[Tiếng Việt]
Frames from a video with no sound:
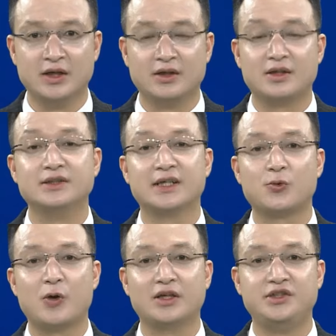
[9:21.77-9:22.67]
thời gian
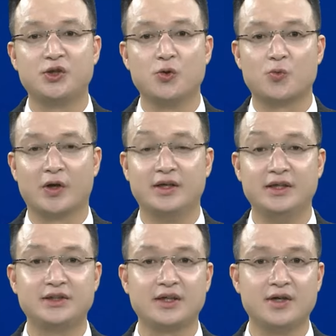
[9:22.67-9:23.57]
qua Tri Cục Quản lý
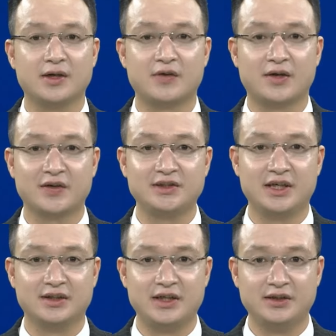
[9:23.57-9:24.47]
Chất lượng và Phát
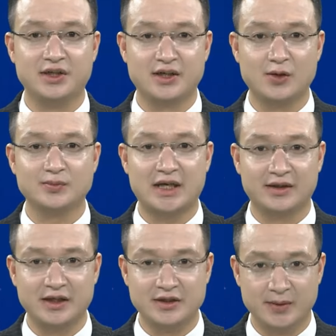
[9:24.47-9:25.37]
triển Thị trường Nông sản
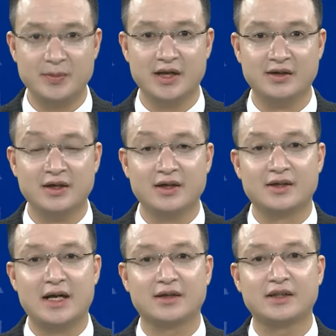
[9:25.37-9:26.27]
tỉnh Điện Biên
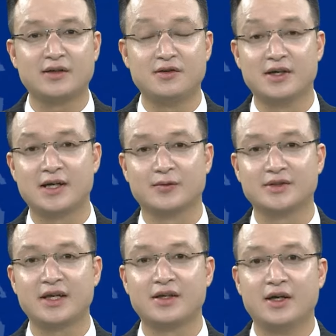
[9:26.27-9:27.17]
đã tăng cường khảo sát,